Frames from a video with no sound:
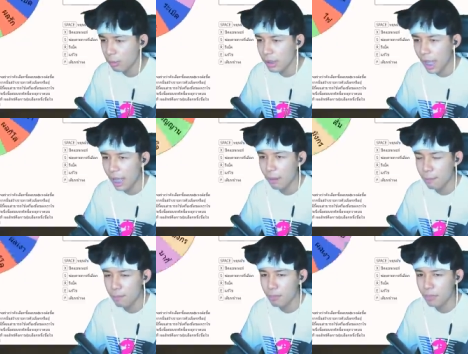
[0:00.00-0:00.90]
พึ่งนะ
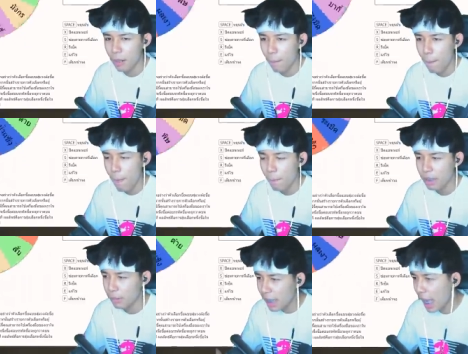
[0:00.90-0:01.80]
อ
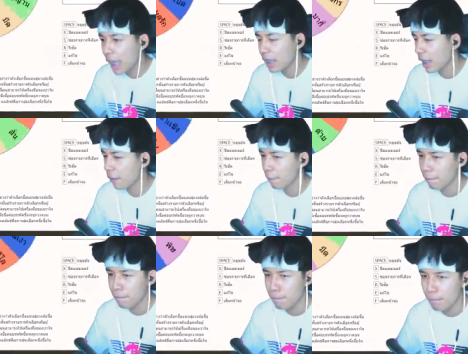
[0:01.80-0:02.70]
ย่าพึ่งฆ่านะ
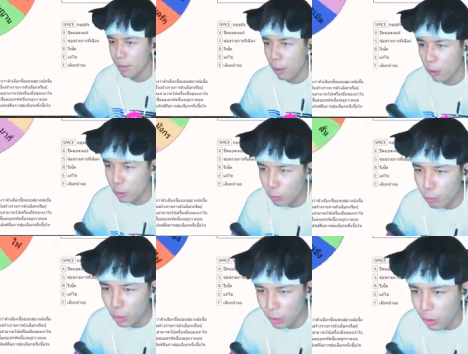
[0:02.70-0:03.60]
ขอซุ่มผ
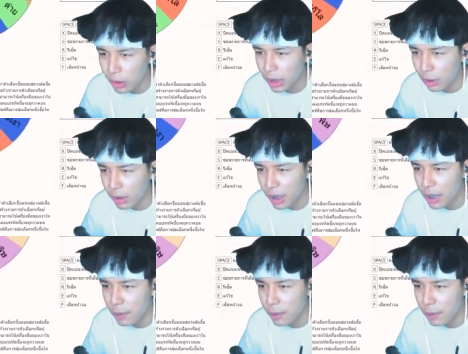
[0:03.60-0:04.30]
ลก่อนนะตอนนี้